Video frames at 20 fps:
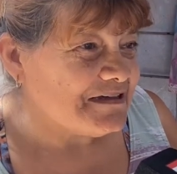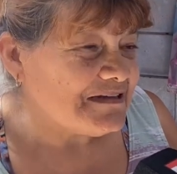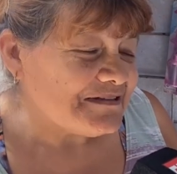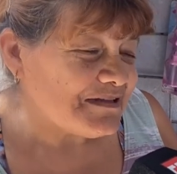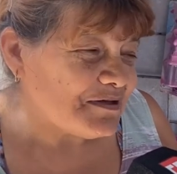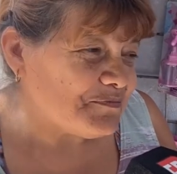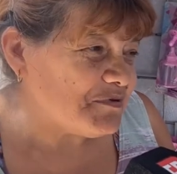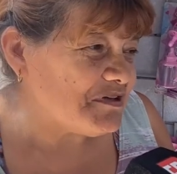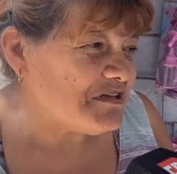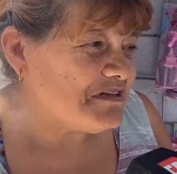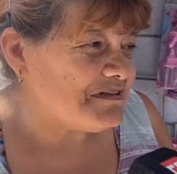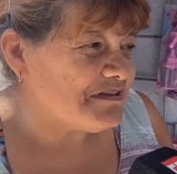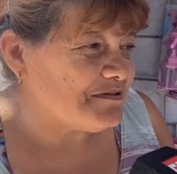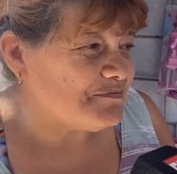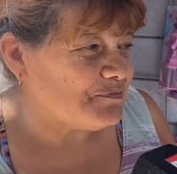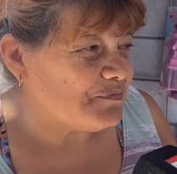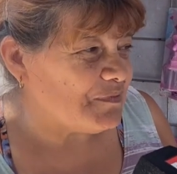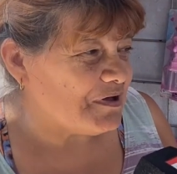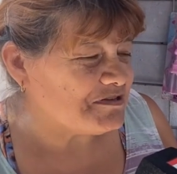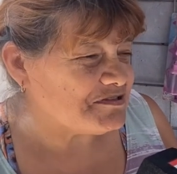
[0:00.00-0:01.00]
También
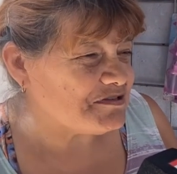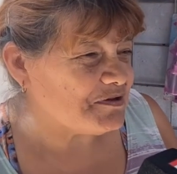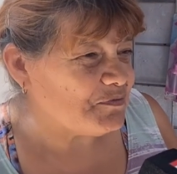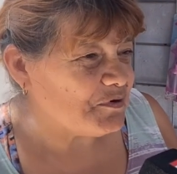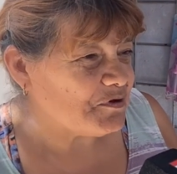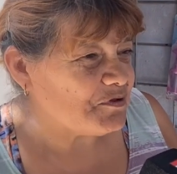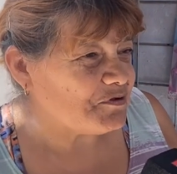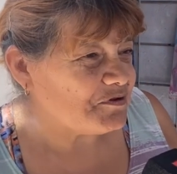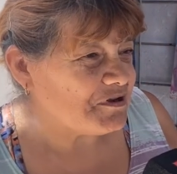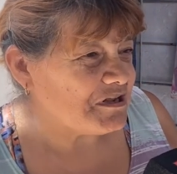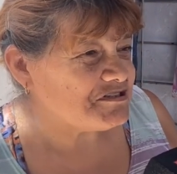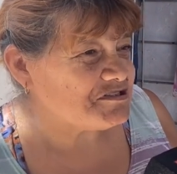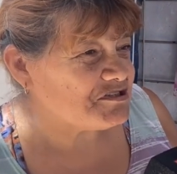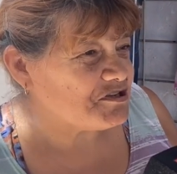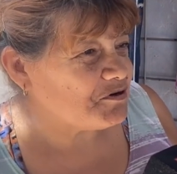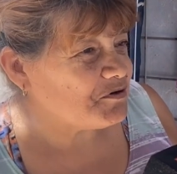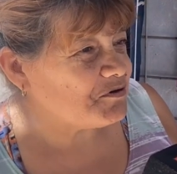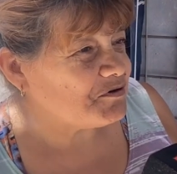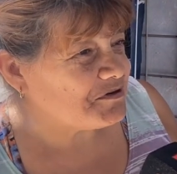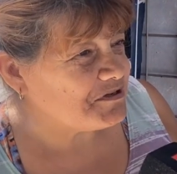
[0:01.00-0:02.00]
hacemos
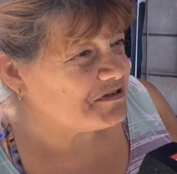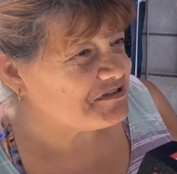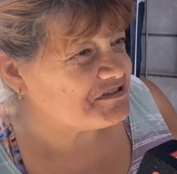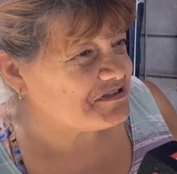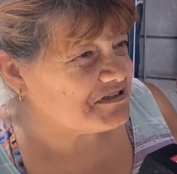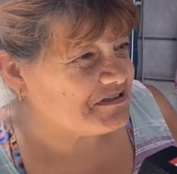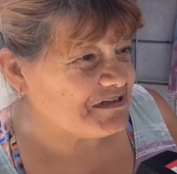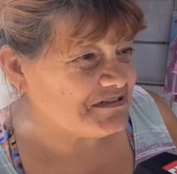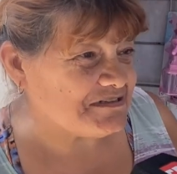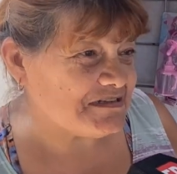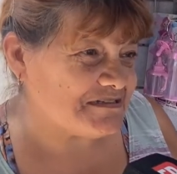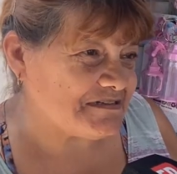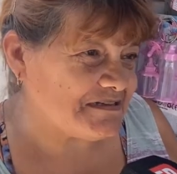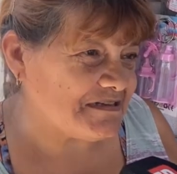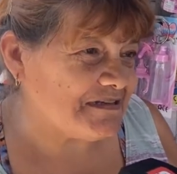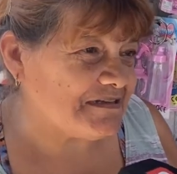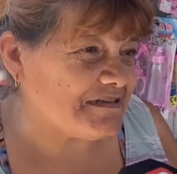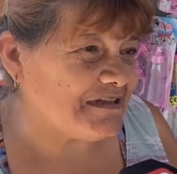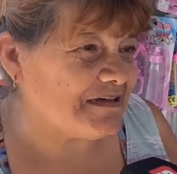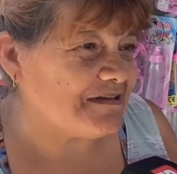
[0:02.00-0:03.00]
donaciones si
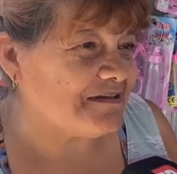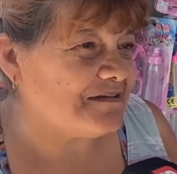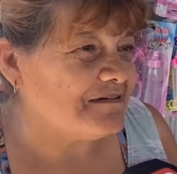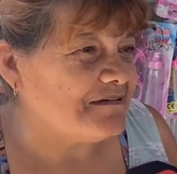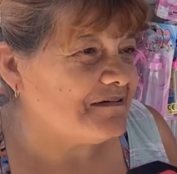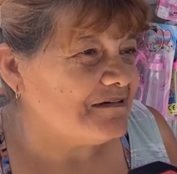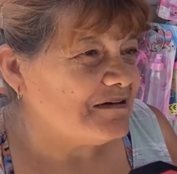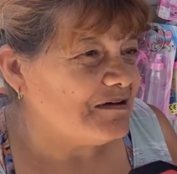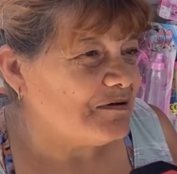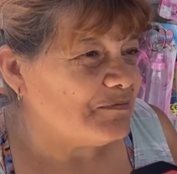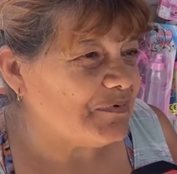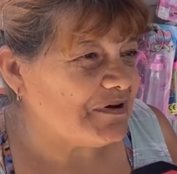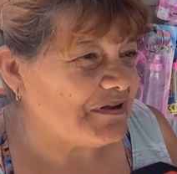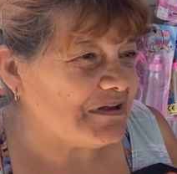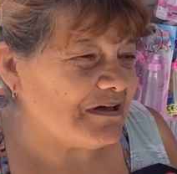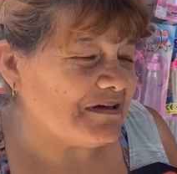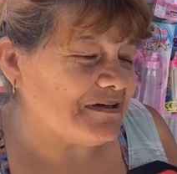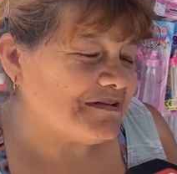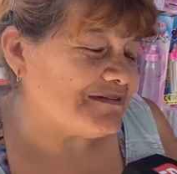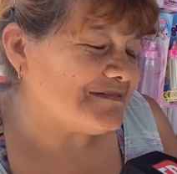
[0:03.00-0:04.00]
necesitan
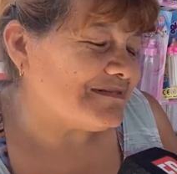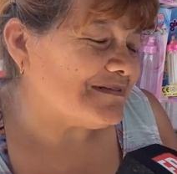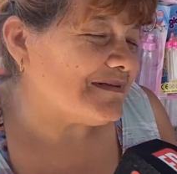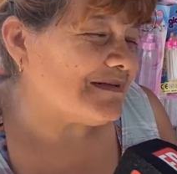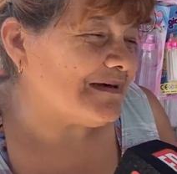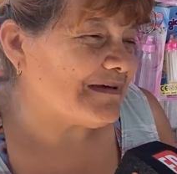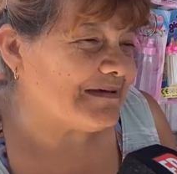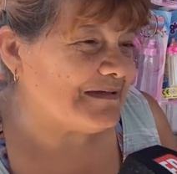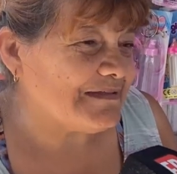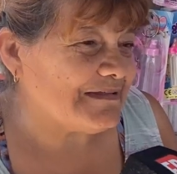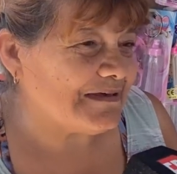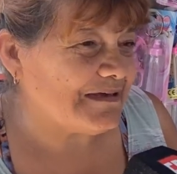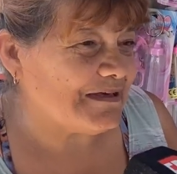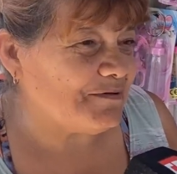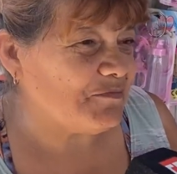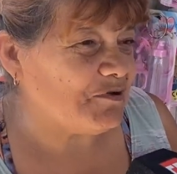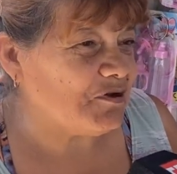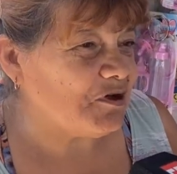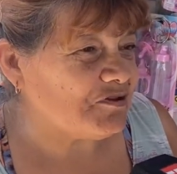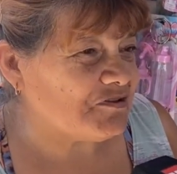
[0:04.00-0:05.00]
para la gente que
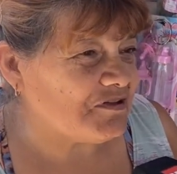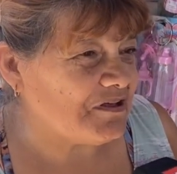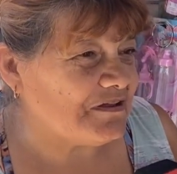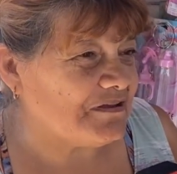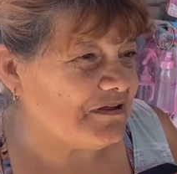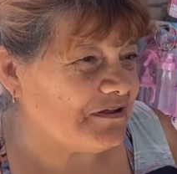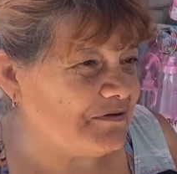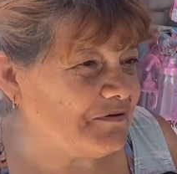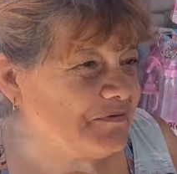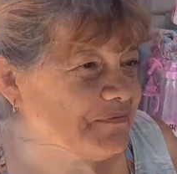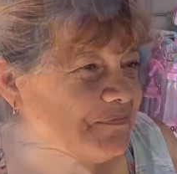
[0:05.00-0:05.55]
menos tiene, ¿no?